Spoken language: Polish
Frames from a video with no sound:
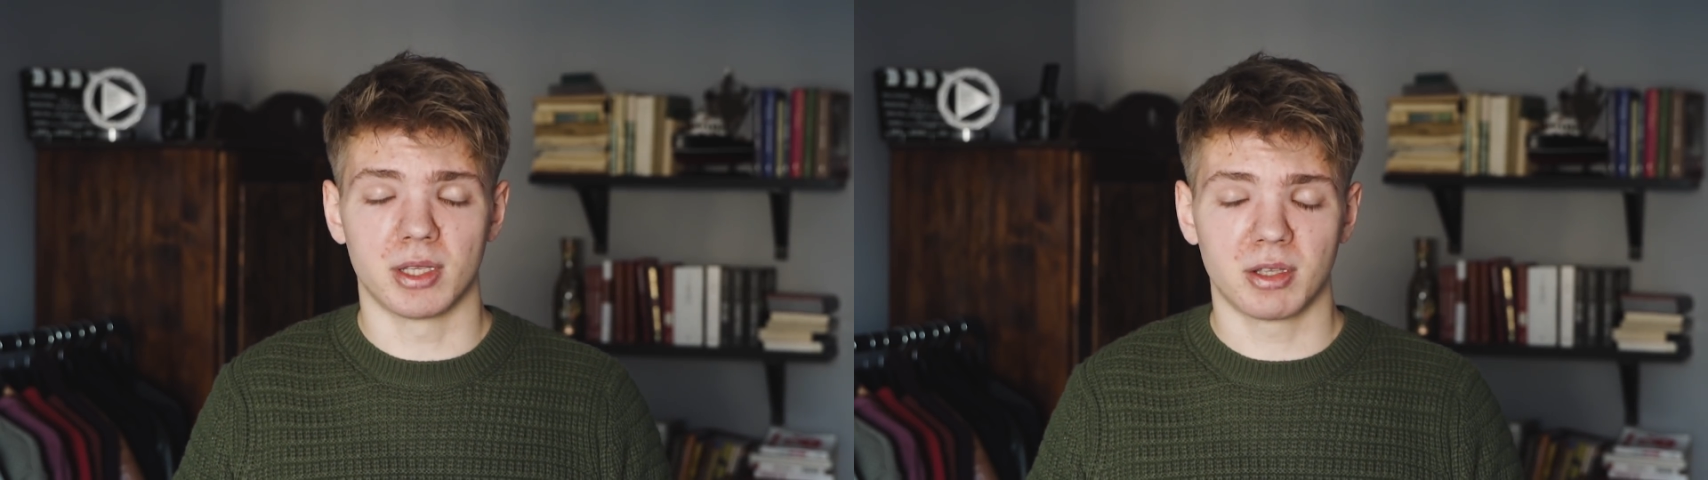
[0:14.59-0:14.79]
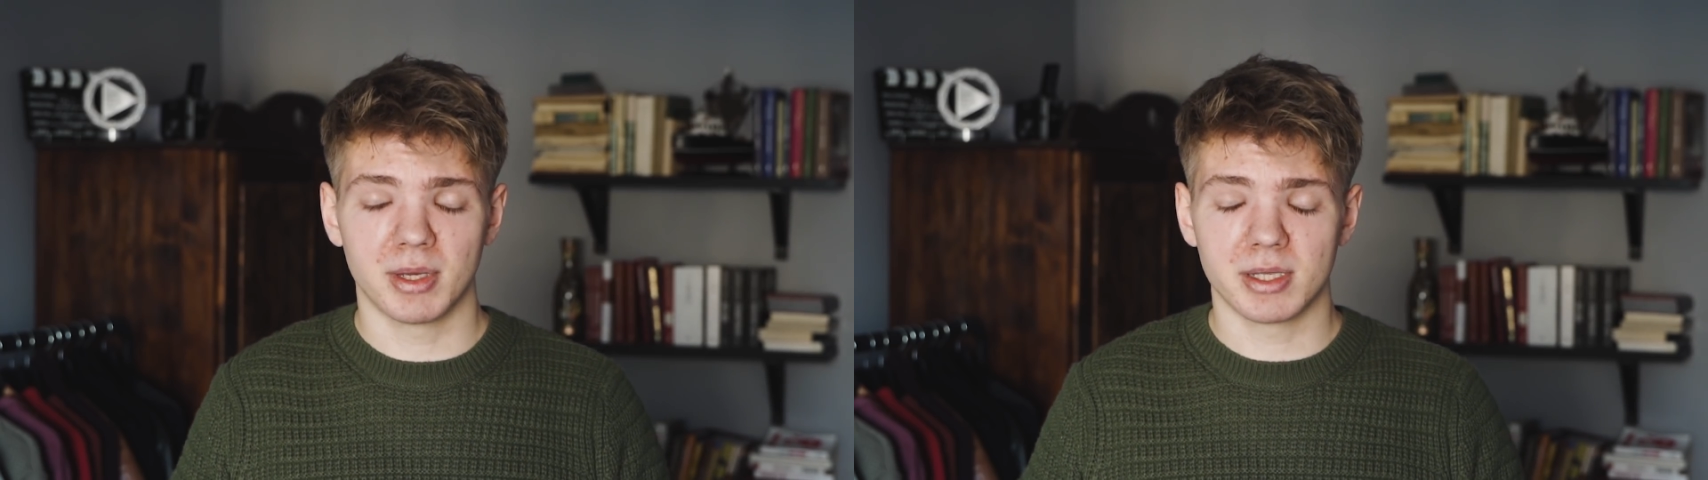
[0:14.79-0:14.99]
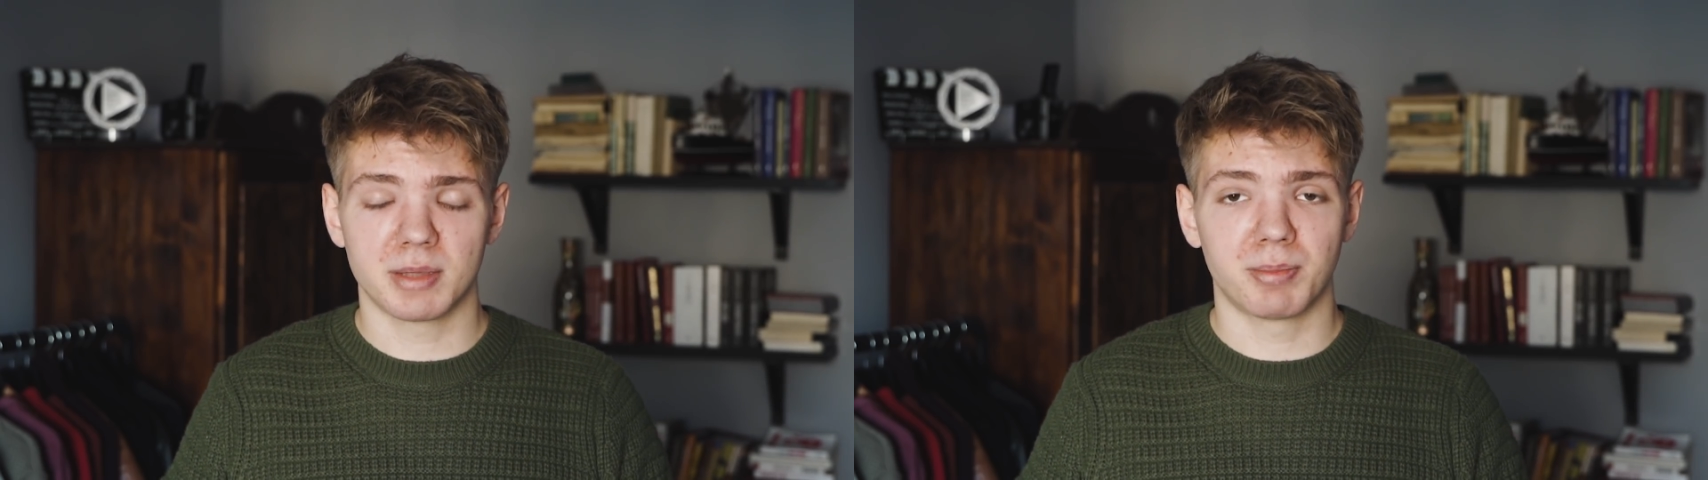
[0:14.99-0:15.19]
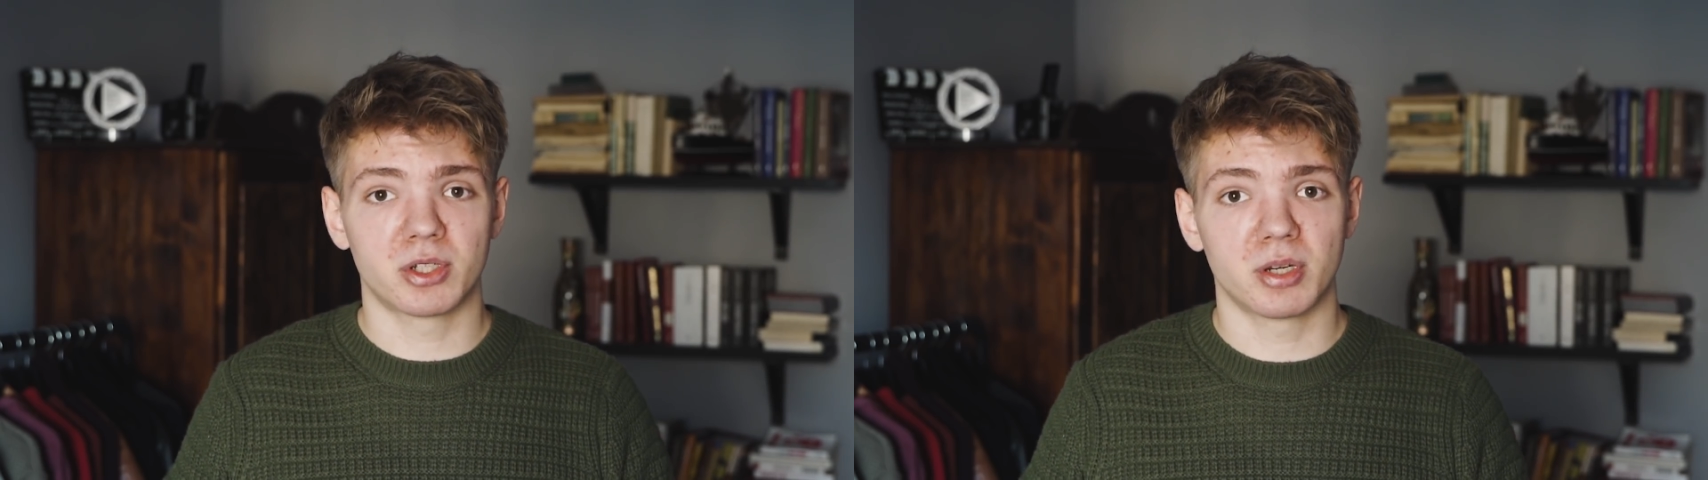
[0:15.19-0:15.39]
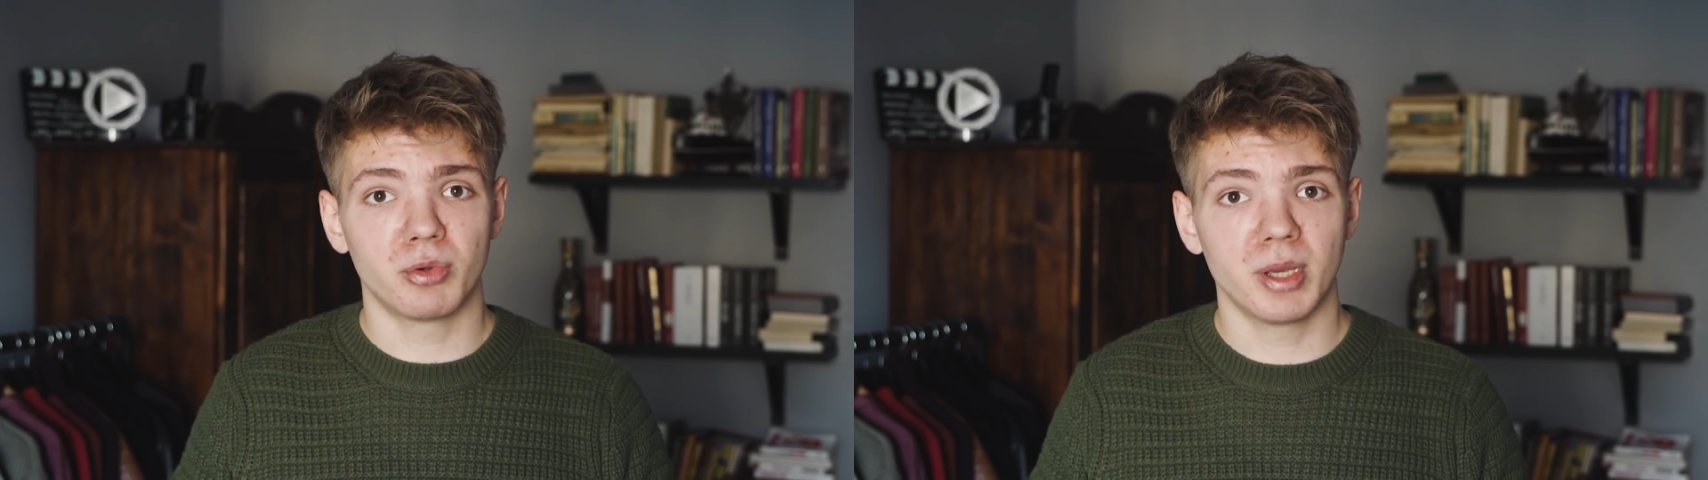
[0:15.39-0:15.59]
Natomiast
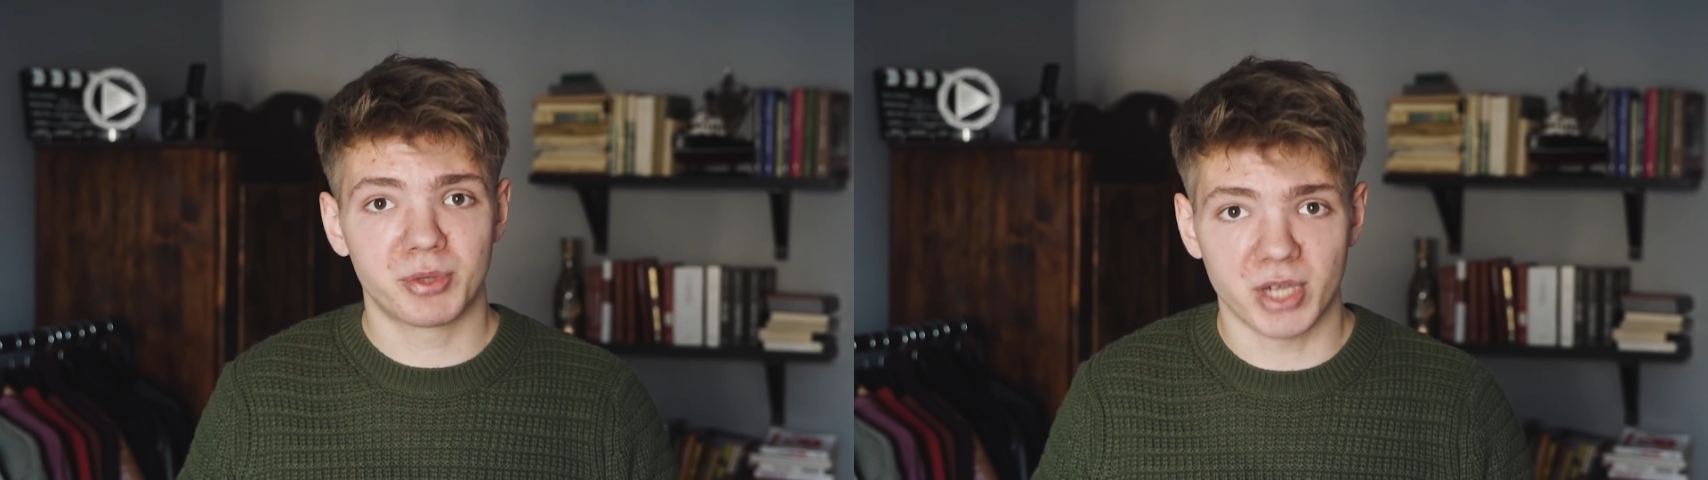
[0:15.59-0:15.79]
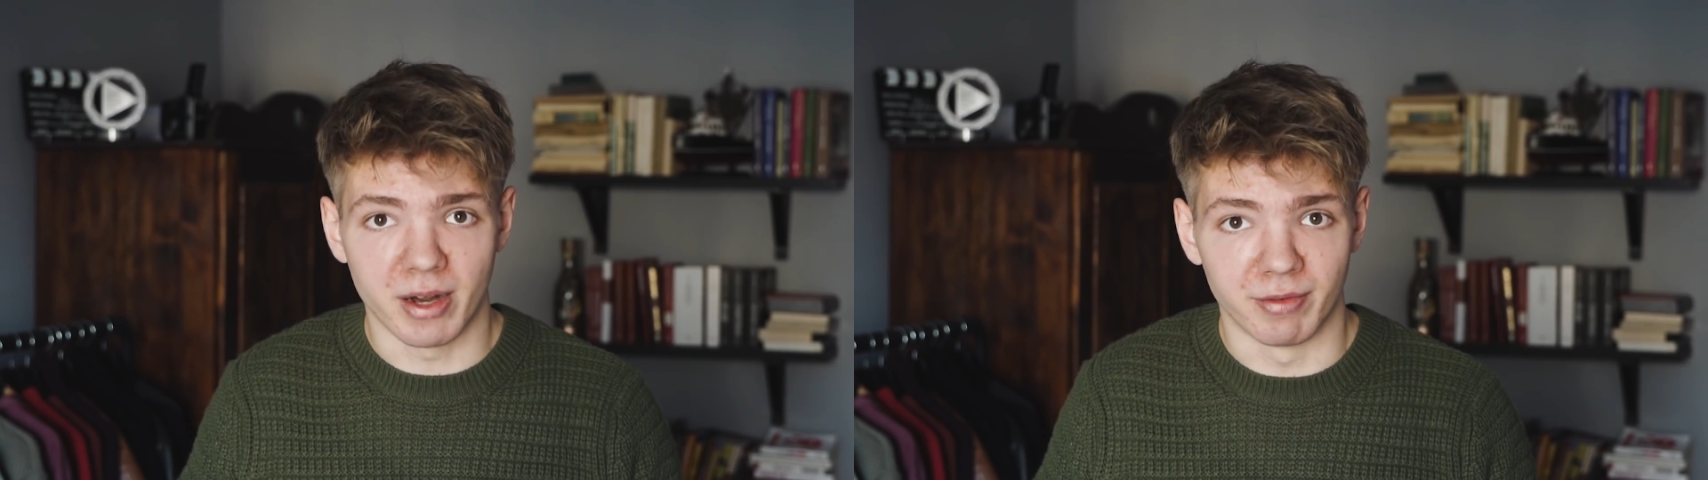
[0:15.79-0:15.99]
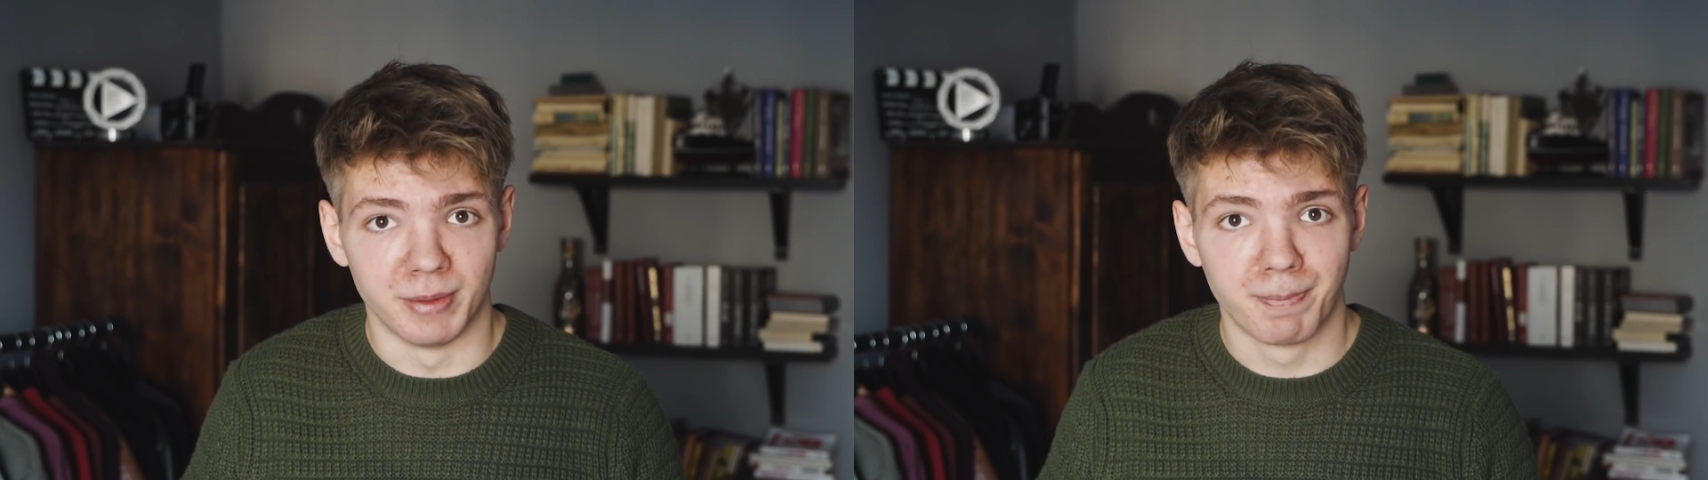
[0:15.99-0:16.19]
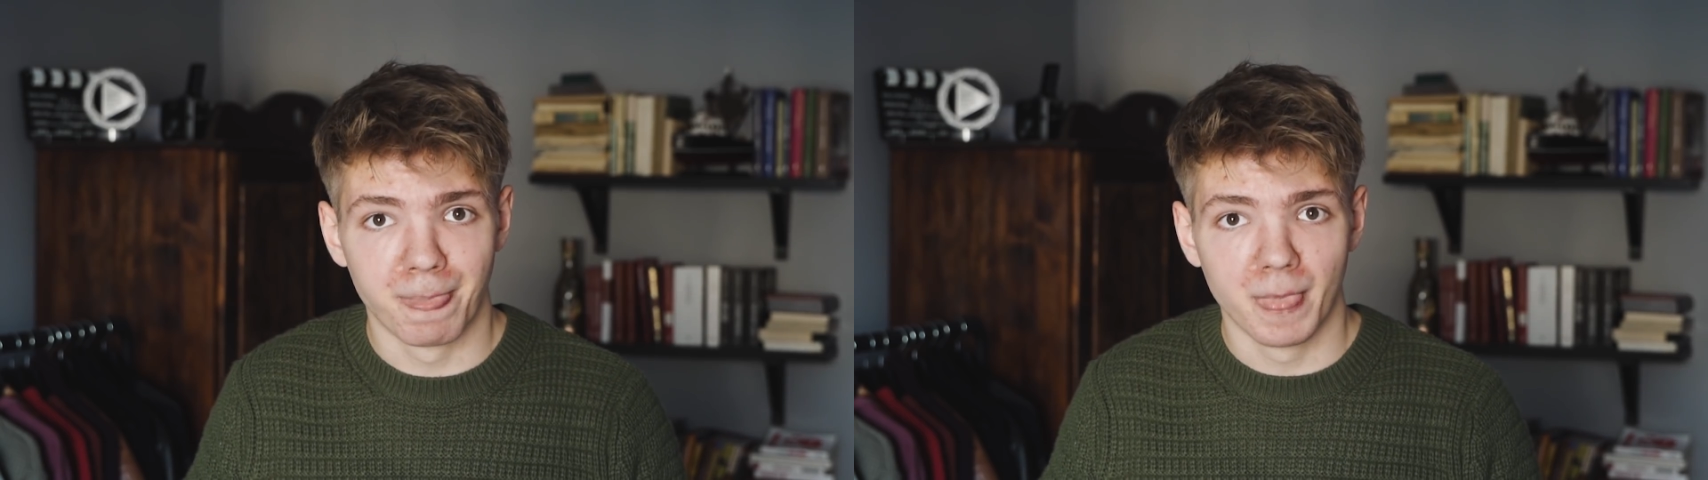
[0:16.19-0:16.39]
potrzebuję przerwy.